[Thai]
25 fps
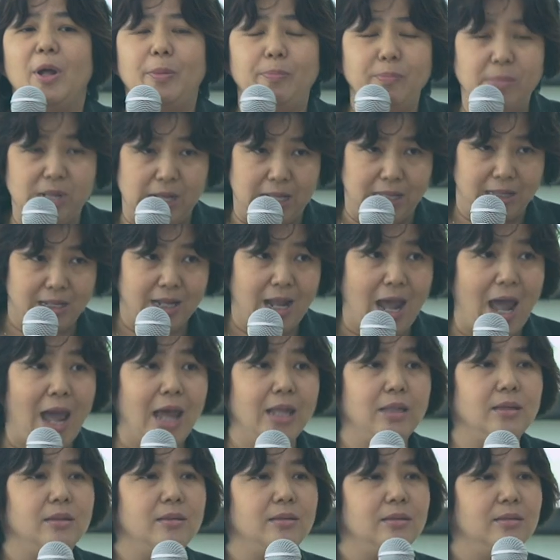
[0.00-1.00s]
มันเหมือนกั
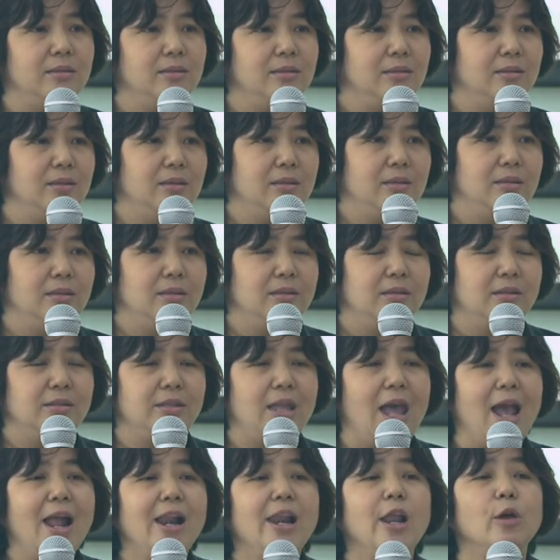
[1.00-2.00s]
น
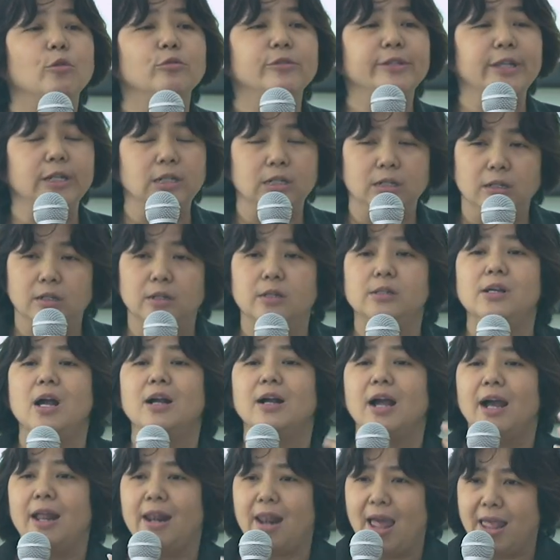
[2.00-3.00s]
ถ้าเราสื่อเรื่อ
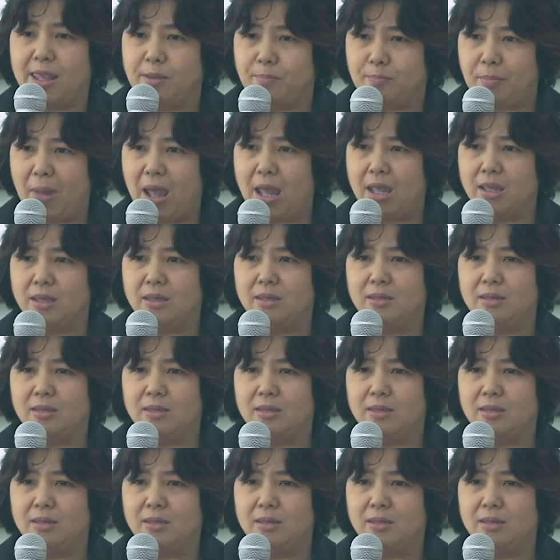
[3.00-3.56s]
งอะไรไป